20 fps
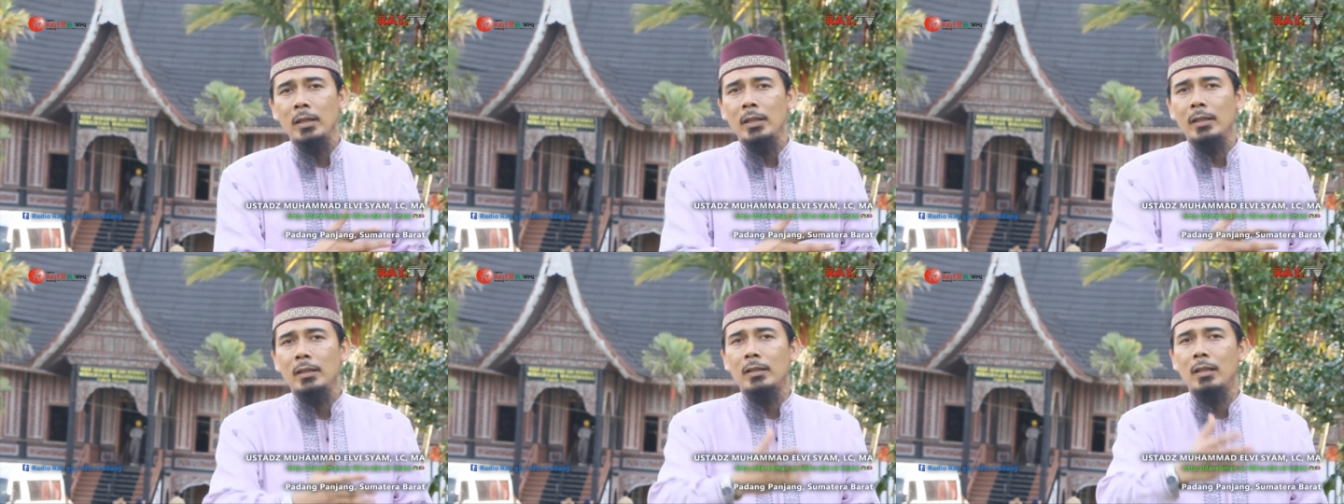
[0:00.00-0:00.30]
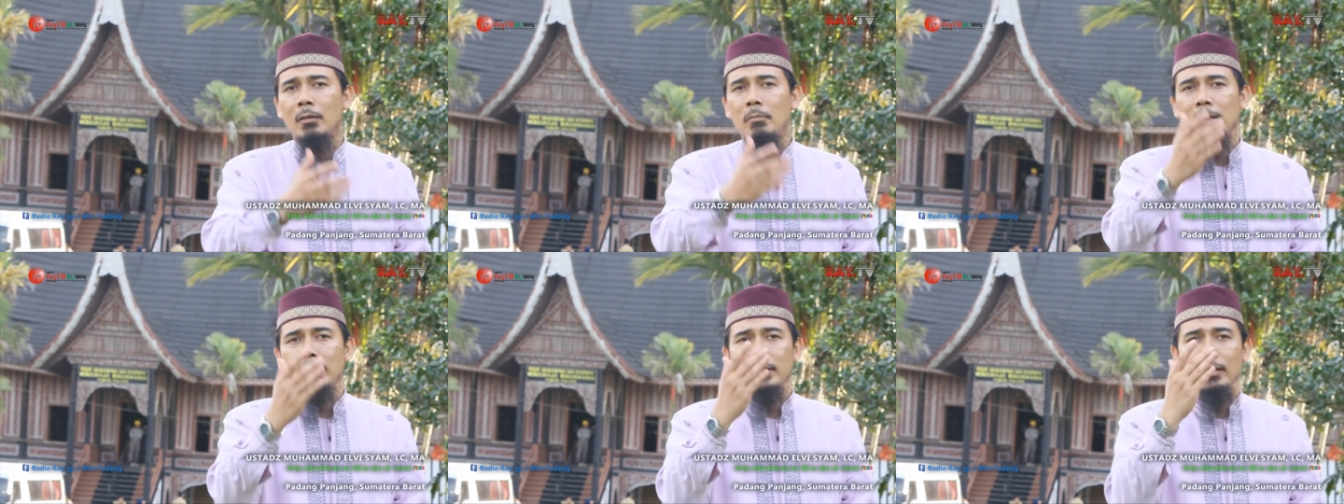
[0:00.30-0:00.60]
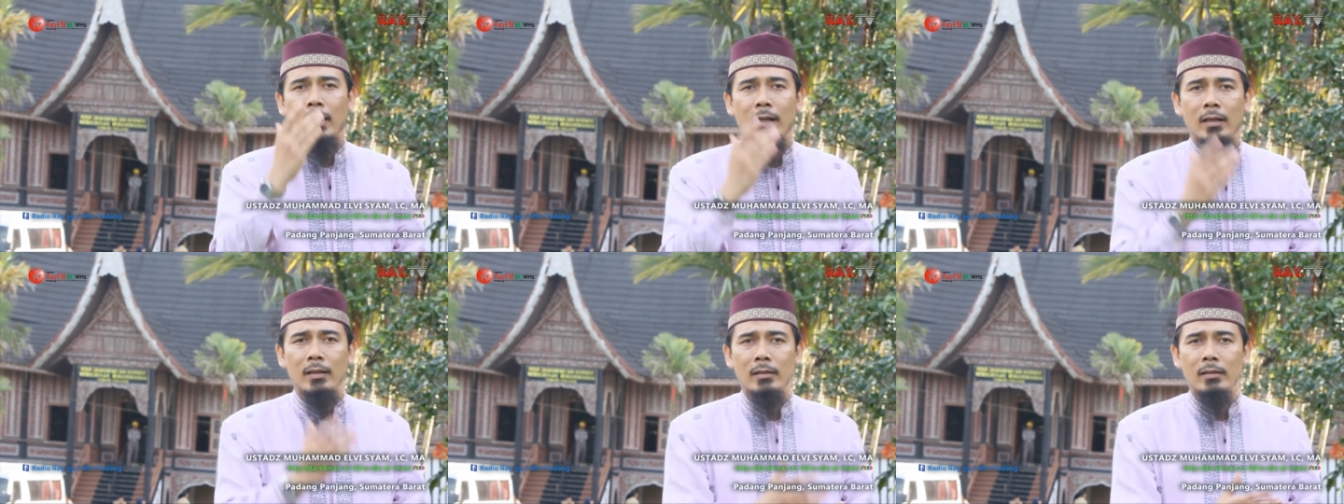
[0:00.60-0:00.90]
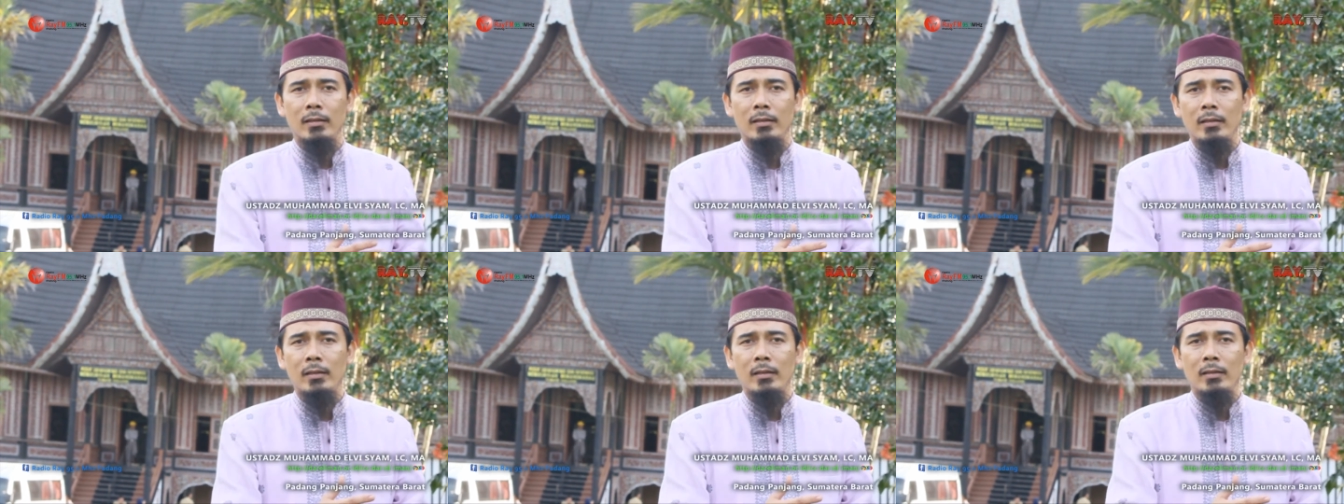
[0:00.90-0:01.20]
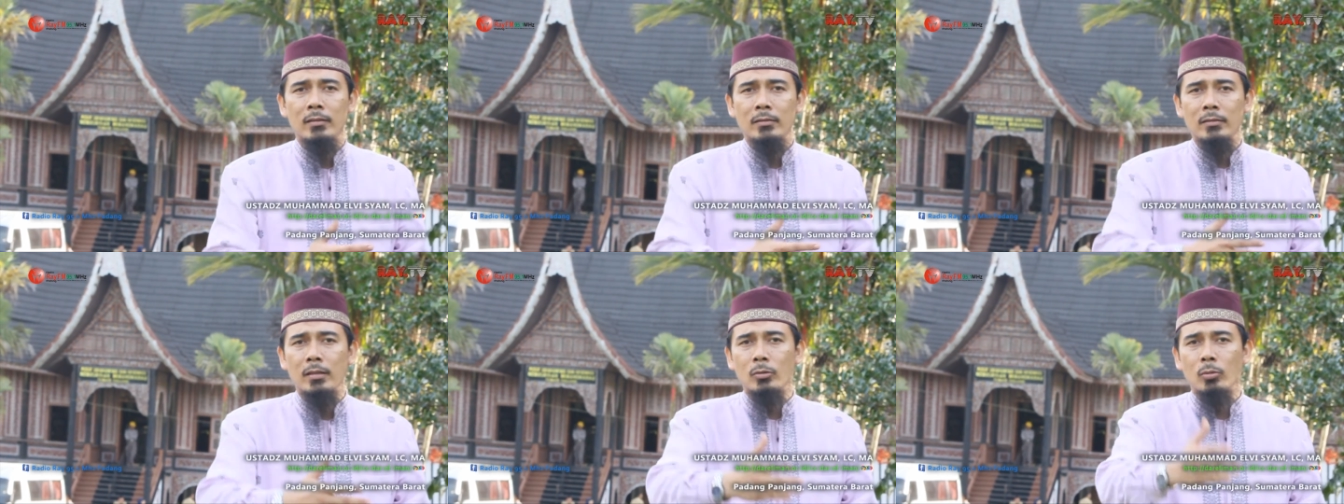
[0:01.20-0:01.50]
Mari kita baca
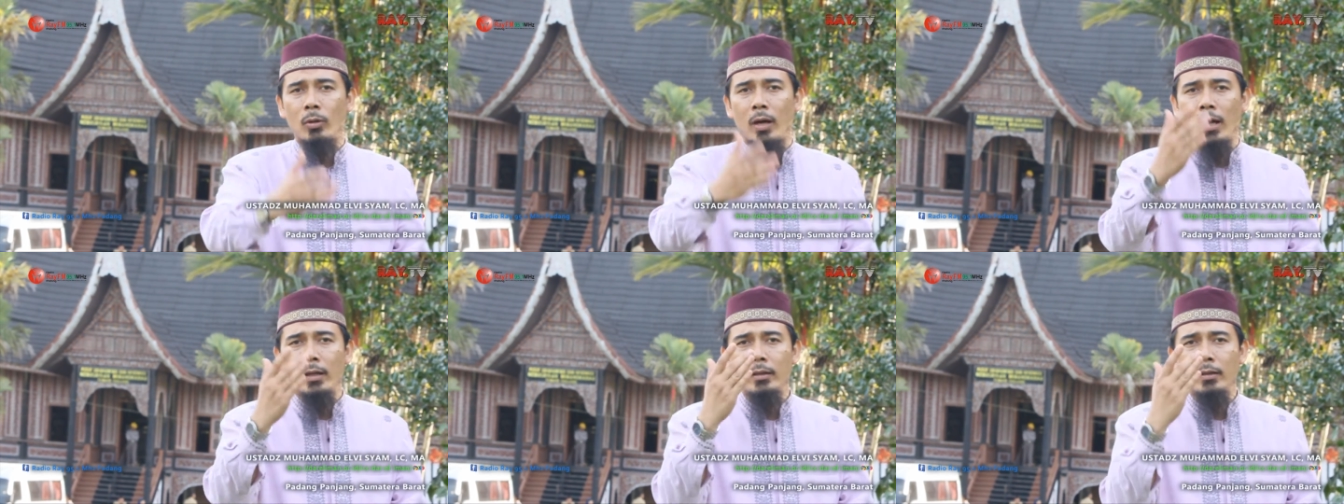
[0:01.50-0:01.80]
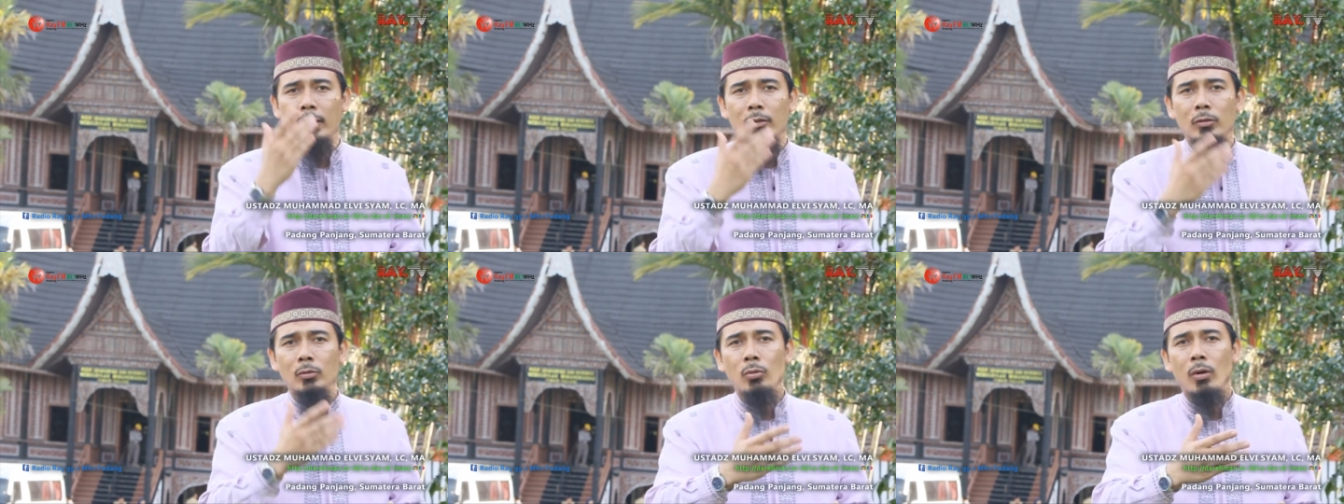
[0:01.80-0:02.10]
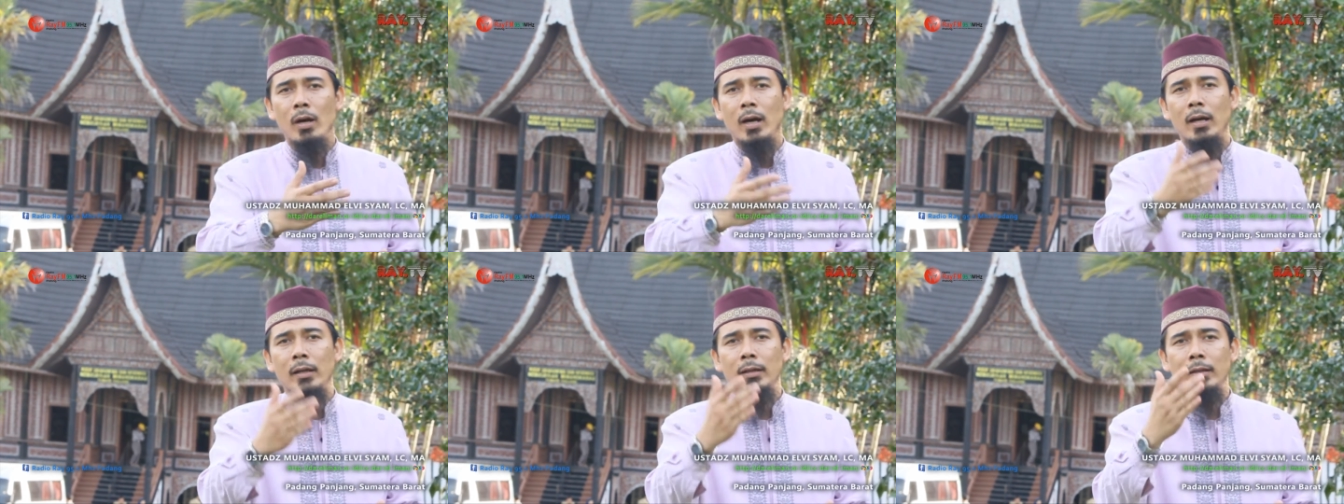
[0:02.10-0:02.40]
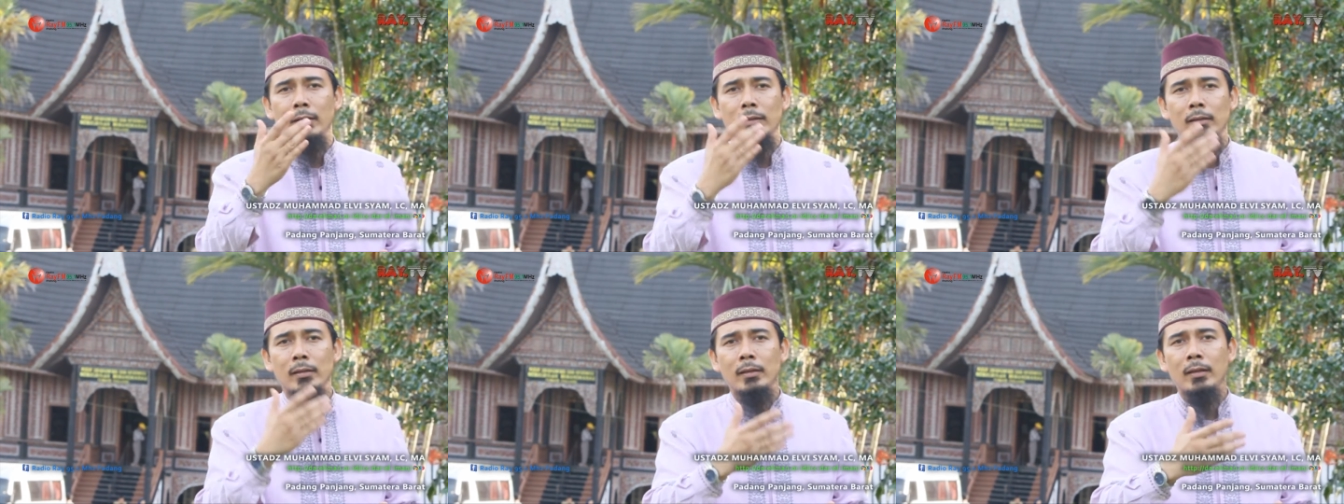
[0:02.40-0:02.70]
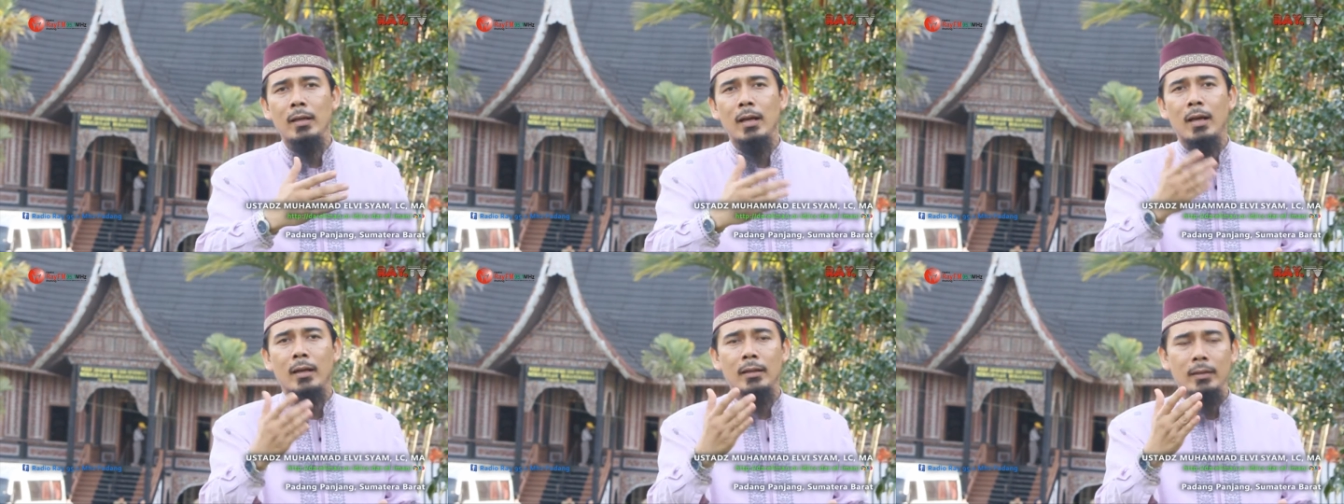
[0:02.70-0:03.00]
satu ayat, dua ayat,
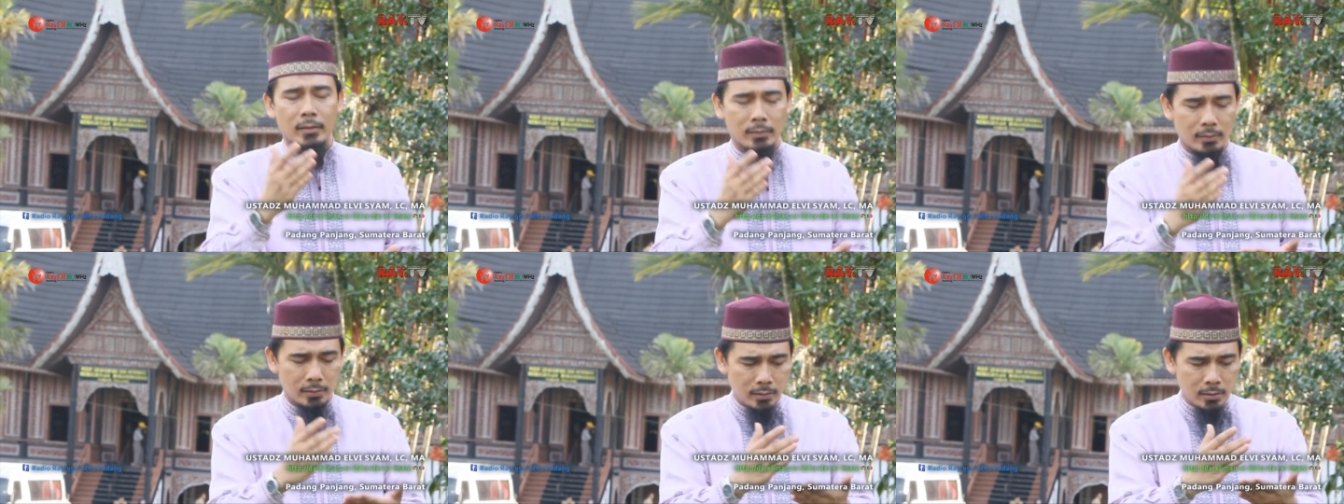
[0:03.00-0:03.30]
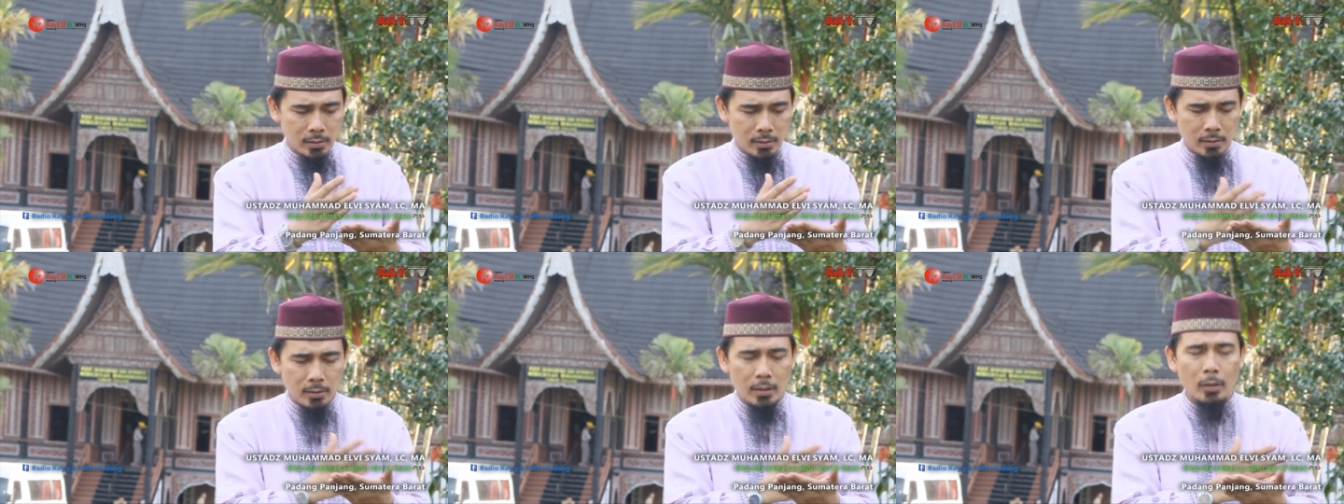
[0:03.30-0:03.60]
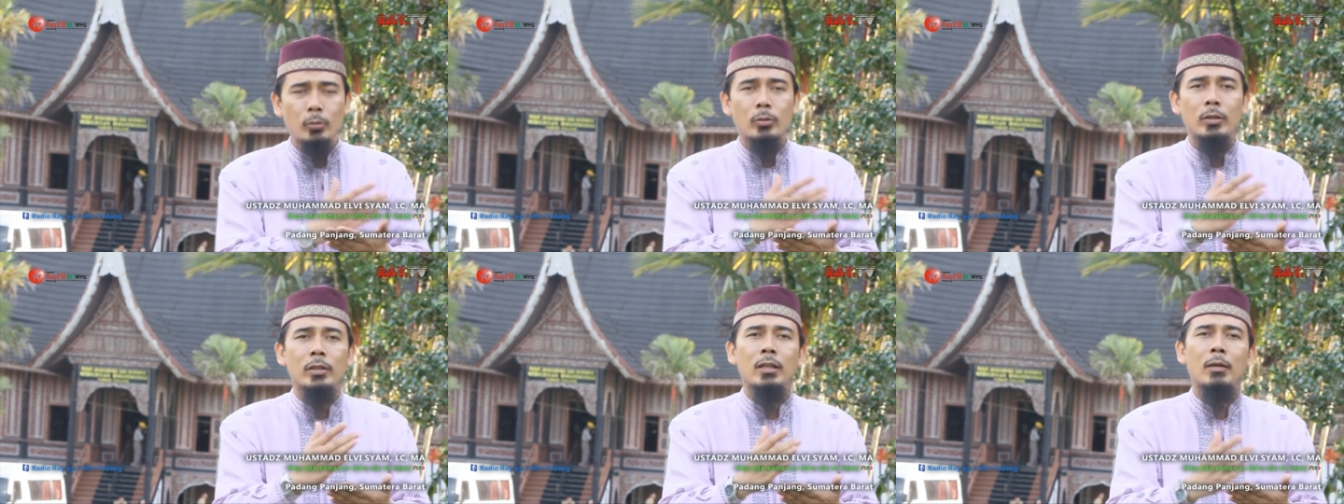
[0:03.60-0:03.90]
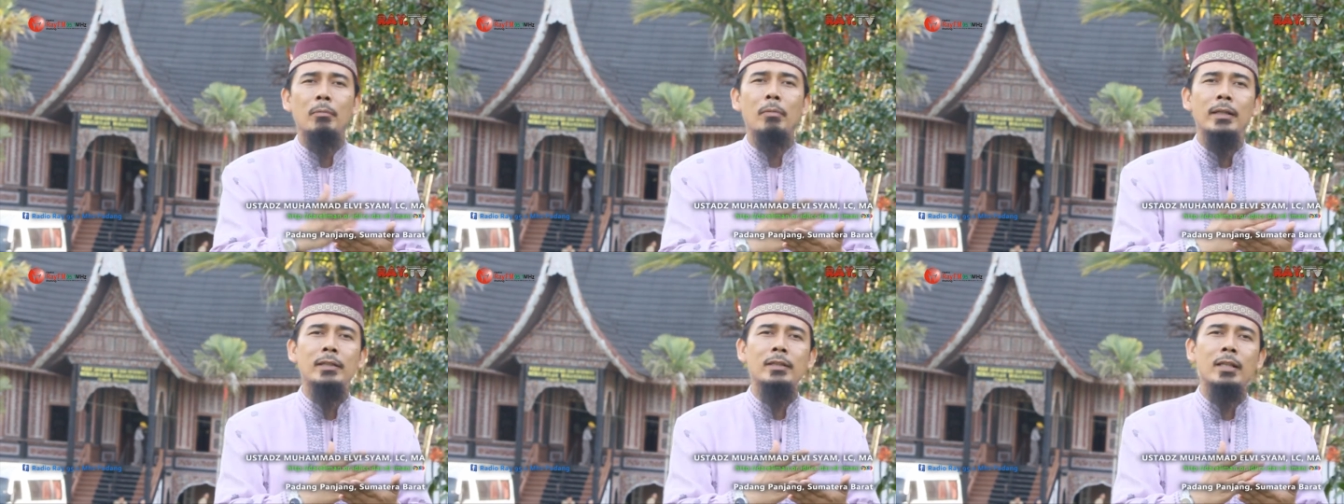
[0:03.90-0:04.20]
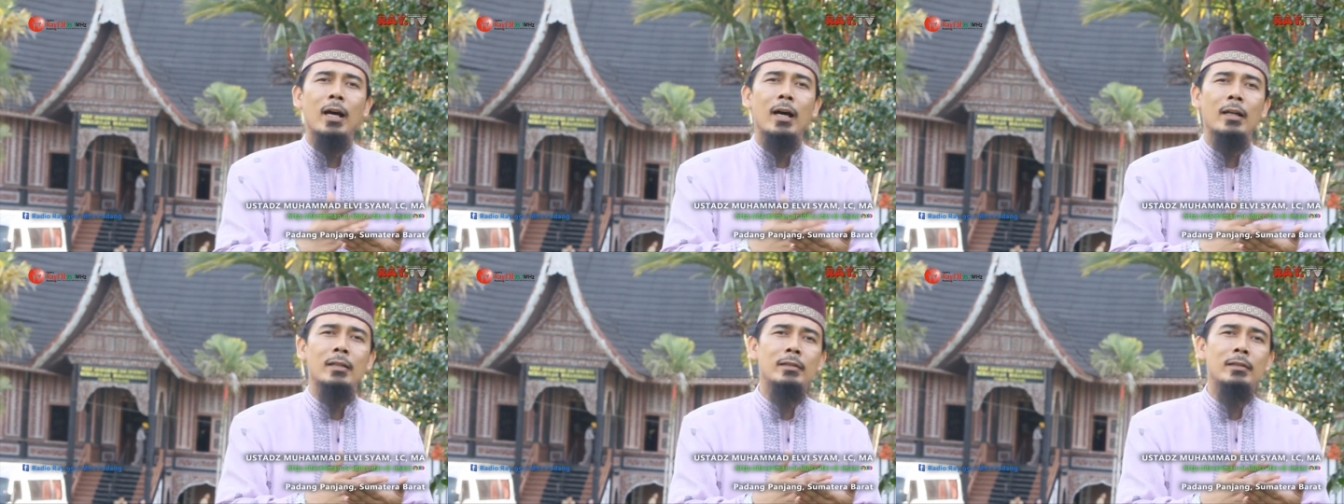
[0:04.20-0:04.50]
tiga ayat, lalu kita baca